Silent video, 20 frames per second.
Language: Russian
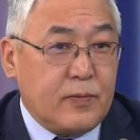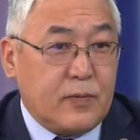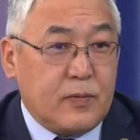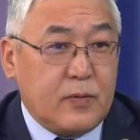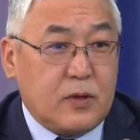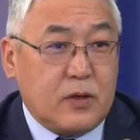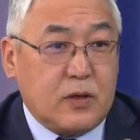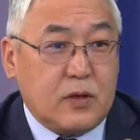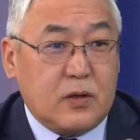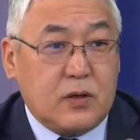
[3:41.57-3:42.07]

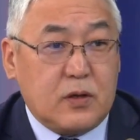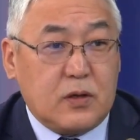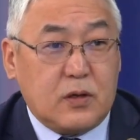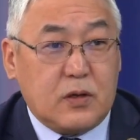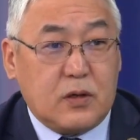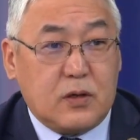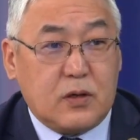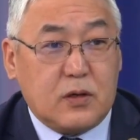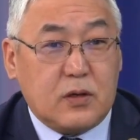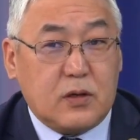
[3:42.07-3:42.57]

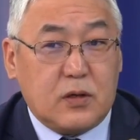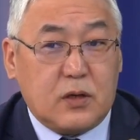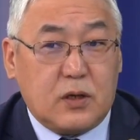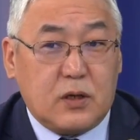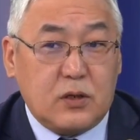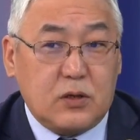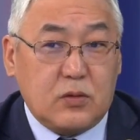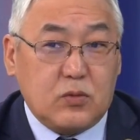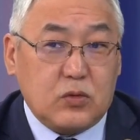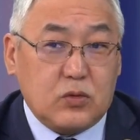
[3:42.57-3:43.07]
Э,
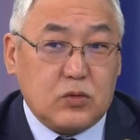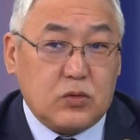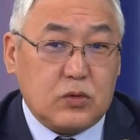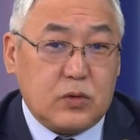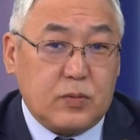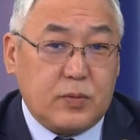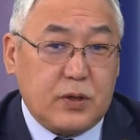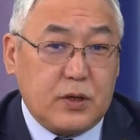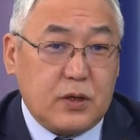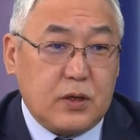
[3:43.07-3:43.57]
они будут
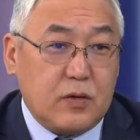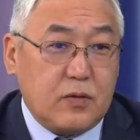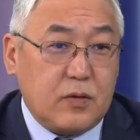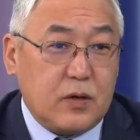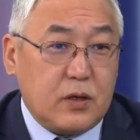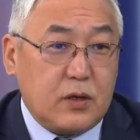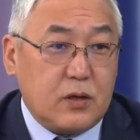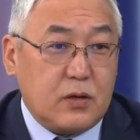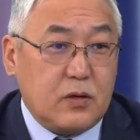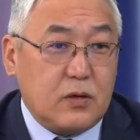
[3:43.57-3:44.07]
передавать
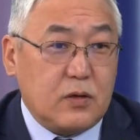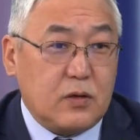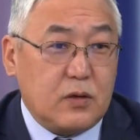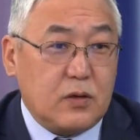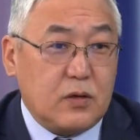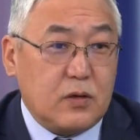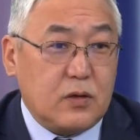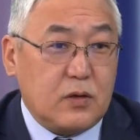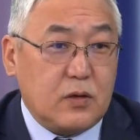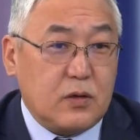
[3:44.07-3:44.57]

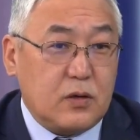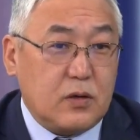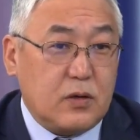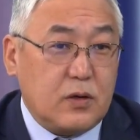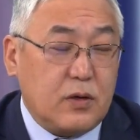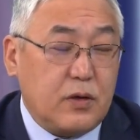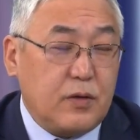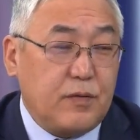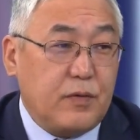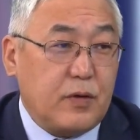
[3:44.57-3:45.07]
э,
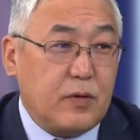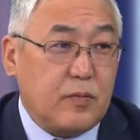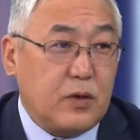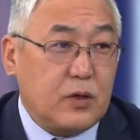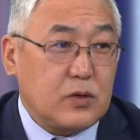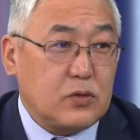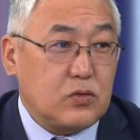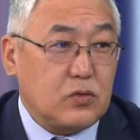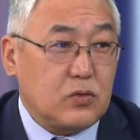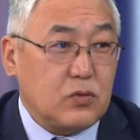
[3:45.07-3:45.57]

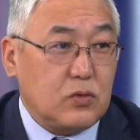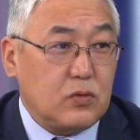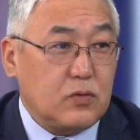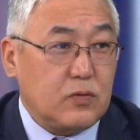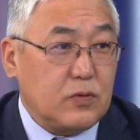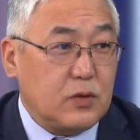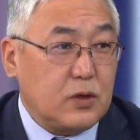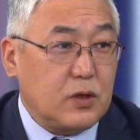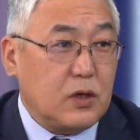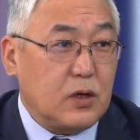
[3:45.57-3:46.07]
информацию в